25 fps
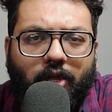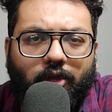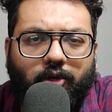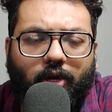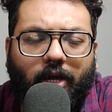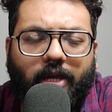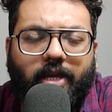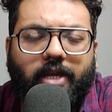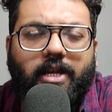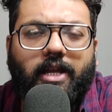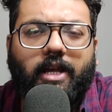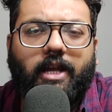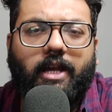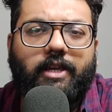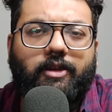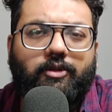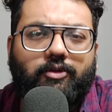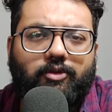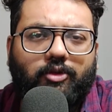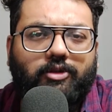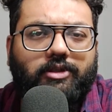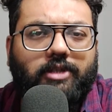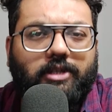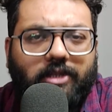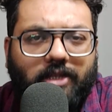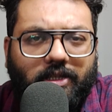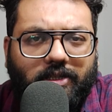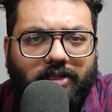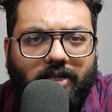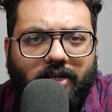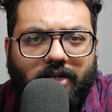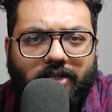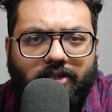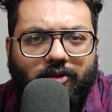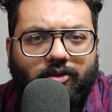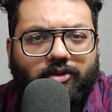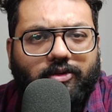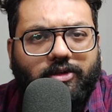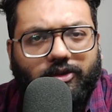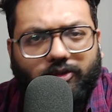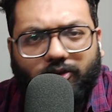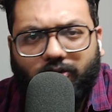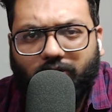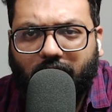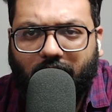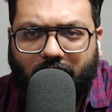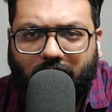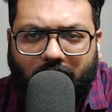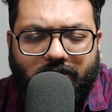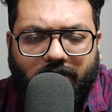तो कहीं ना कहीं उसको संदिग्ध नज़रों से तो
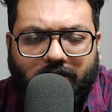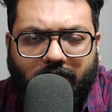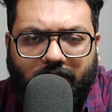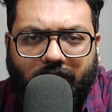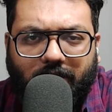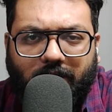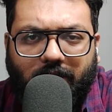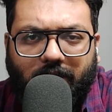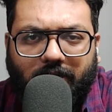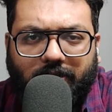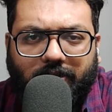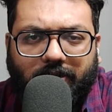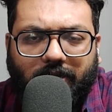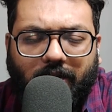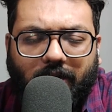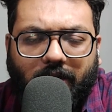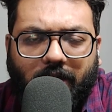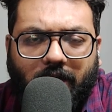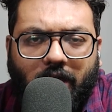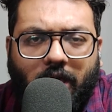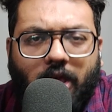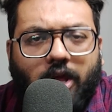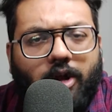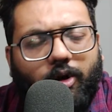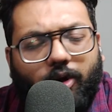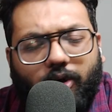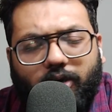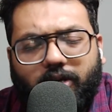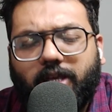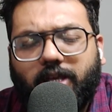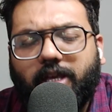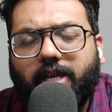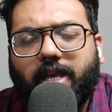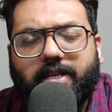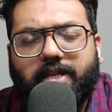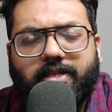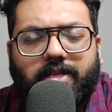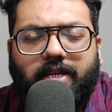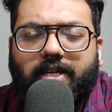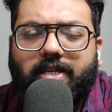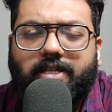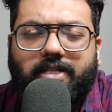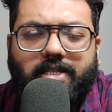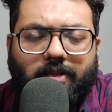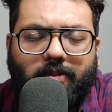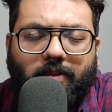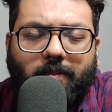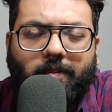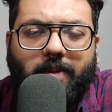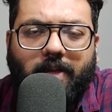देखा जाने ही लगता है और ठीक ऐसा ही
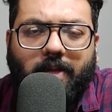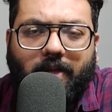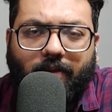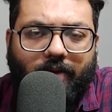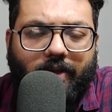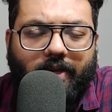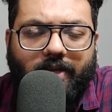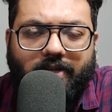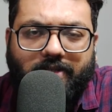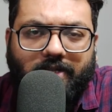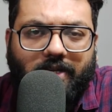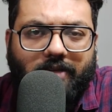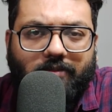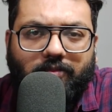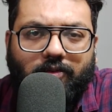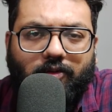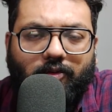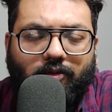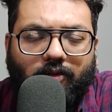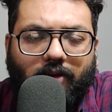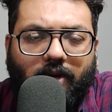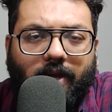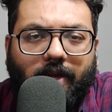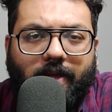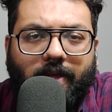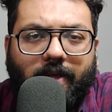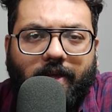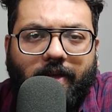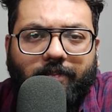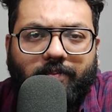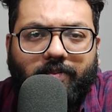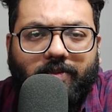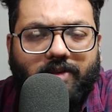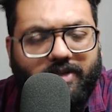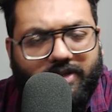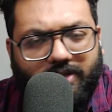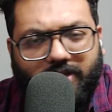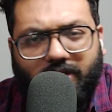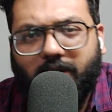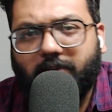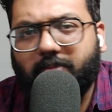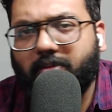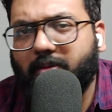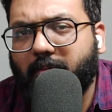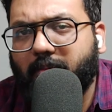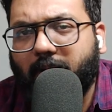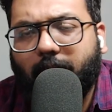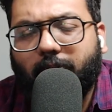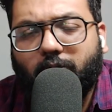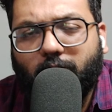इस समय पी के साथ भी हो रहा है जितने
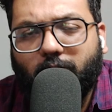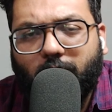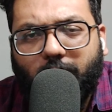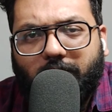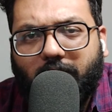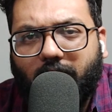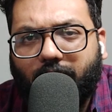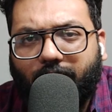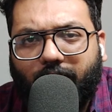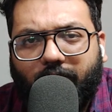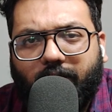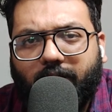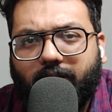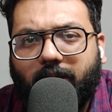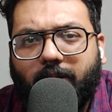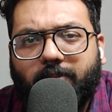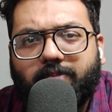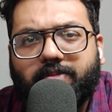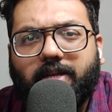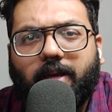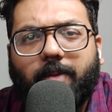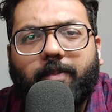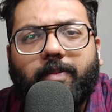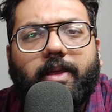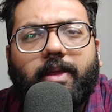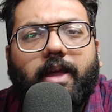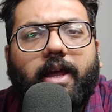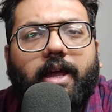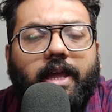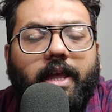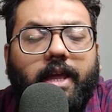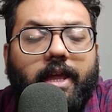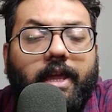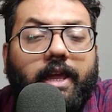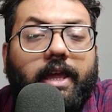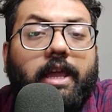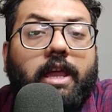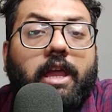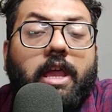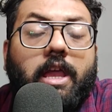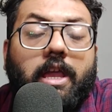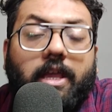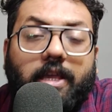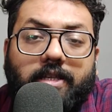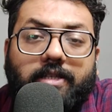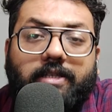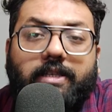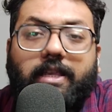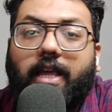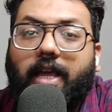भी मामलों में पी का नाम सामने आया है
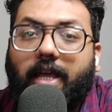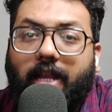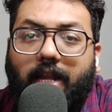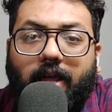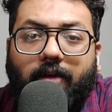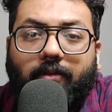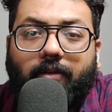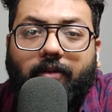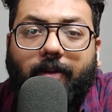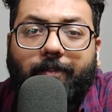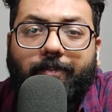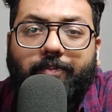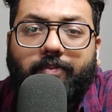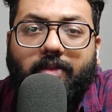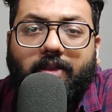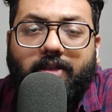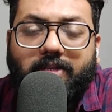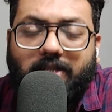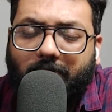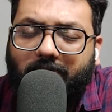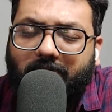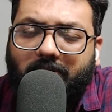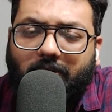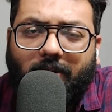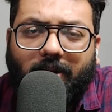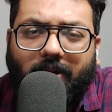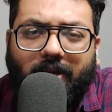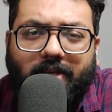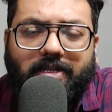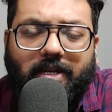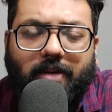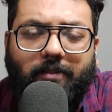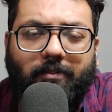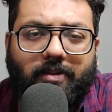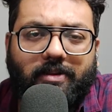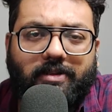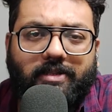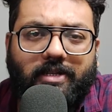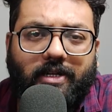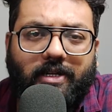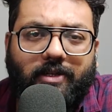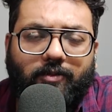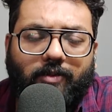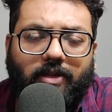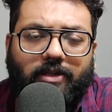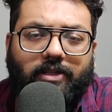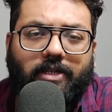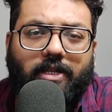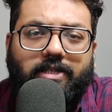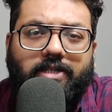इसके अलावा सबसे बड़ा एग्जाम्पल सेट
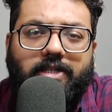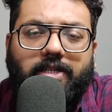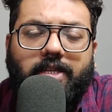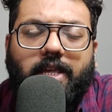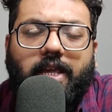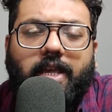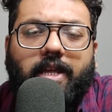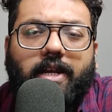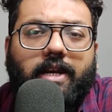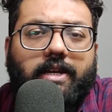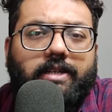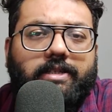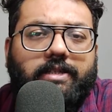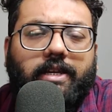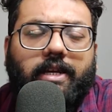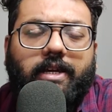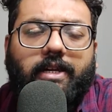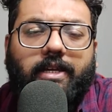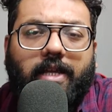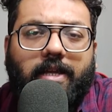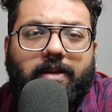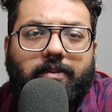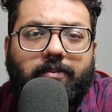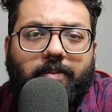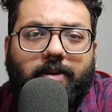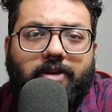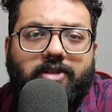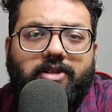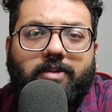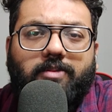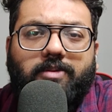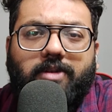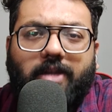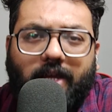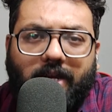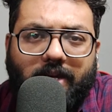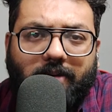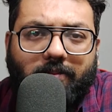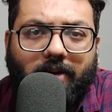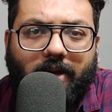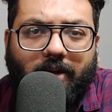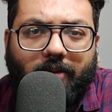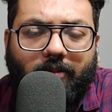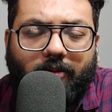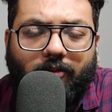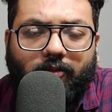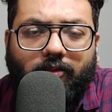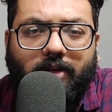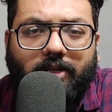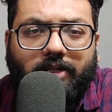हुआ था सी सी के टाइम पर जब शाहीन बाग
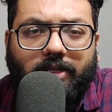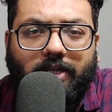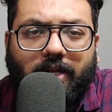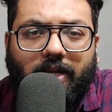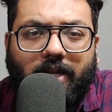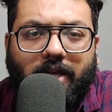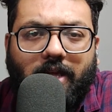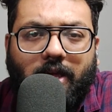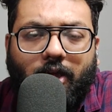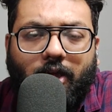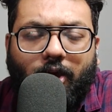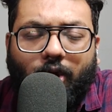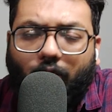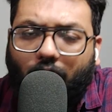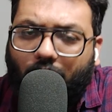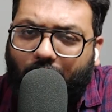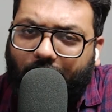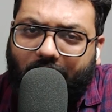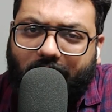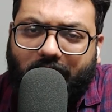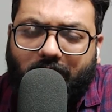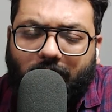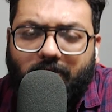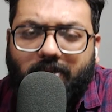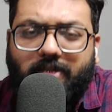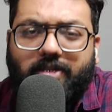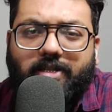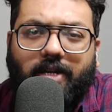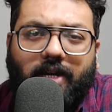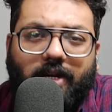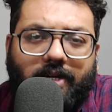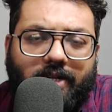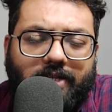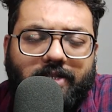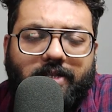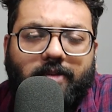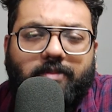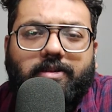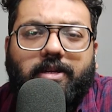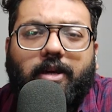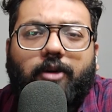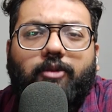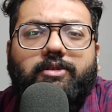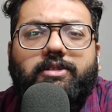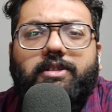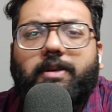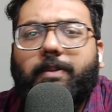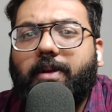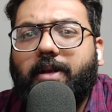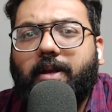में हुआ था और वैसे भी ये संगठन जब
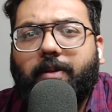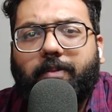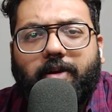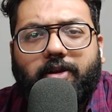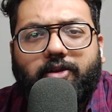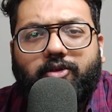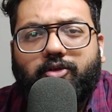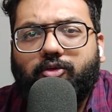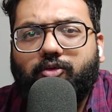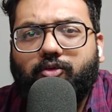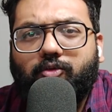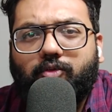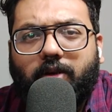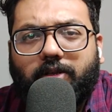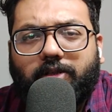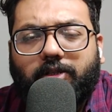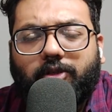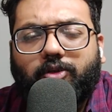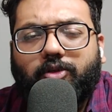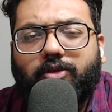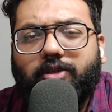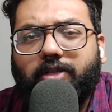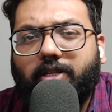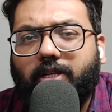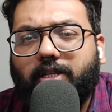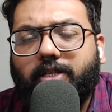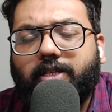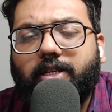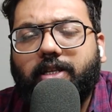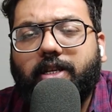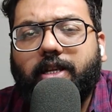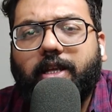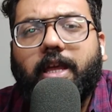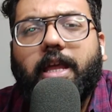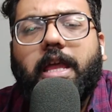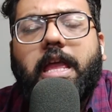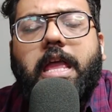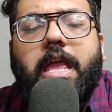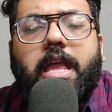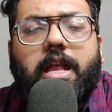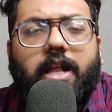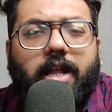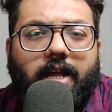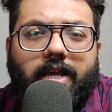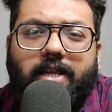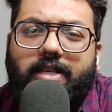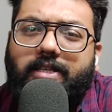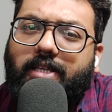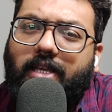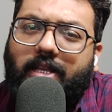साउथ से पनपना शुरू हुआ था तो धीरे धीरे
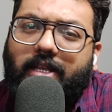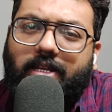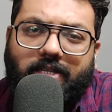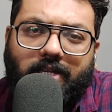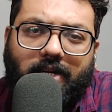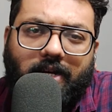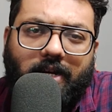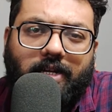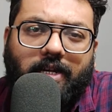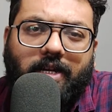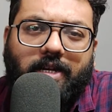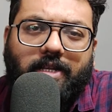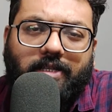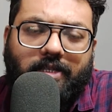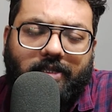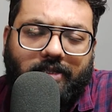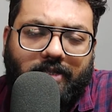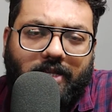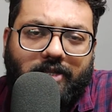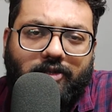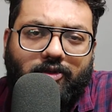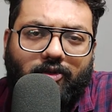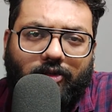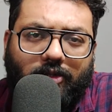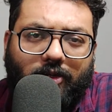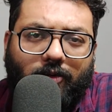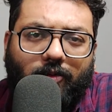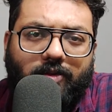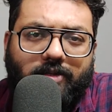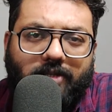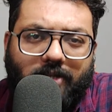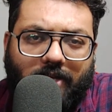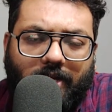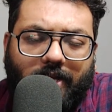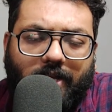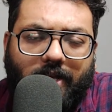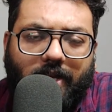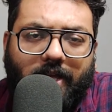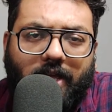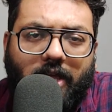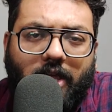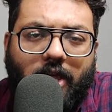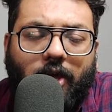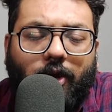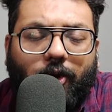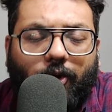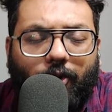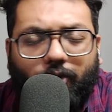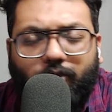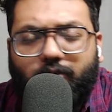कई सारे संगठन इसके साथ जुड़ते हुए चले गए
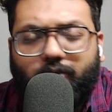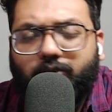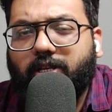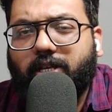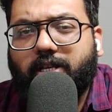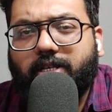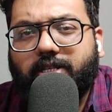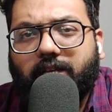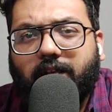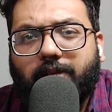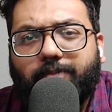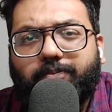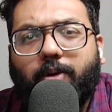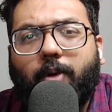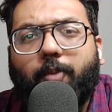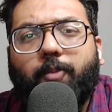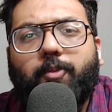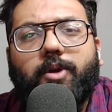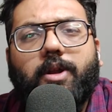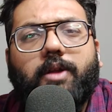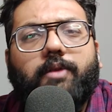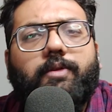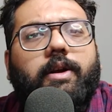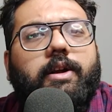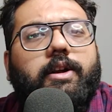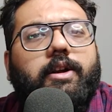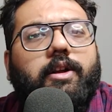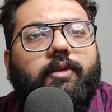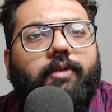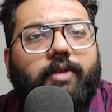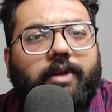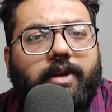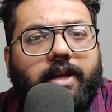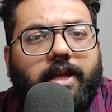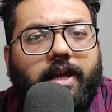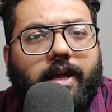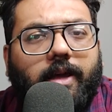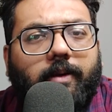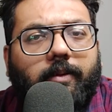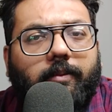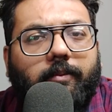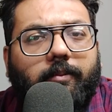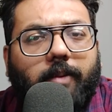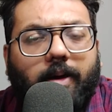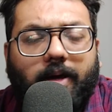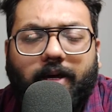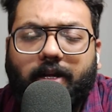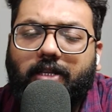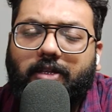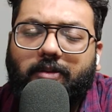और उसी के साथ पॉपुलर फ्रंट ऑफ इंडिया
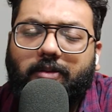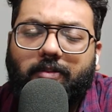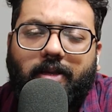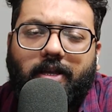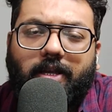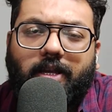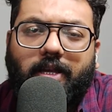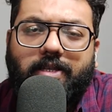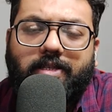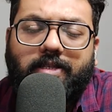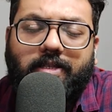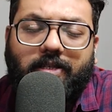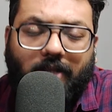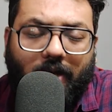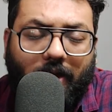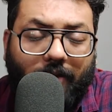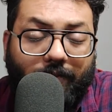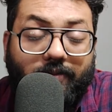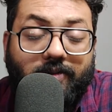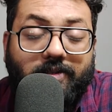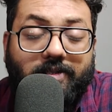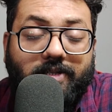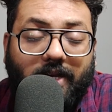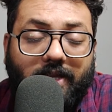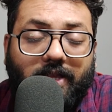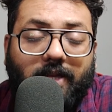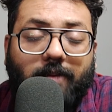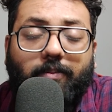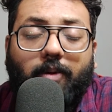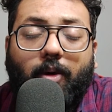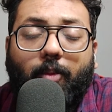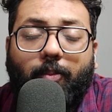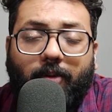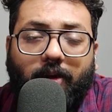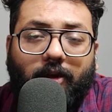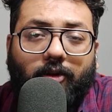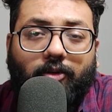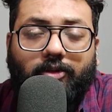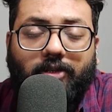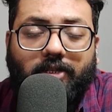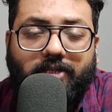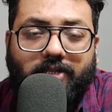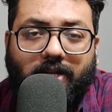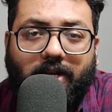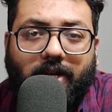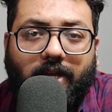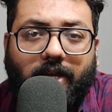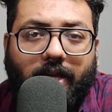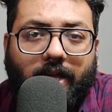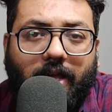भारत में कई काफ़ी ज़्यादा पॉपुलर होता
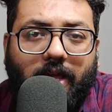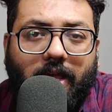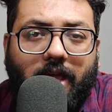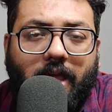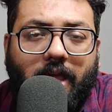चला गया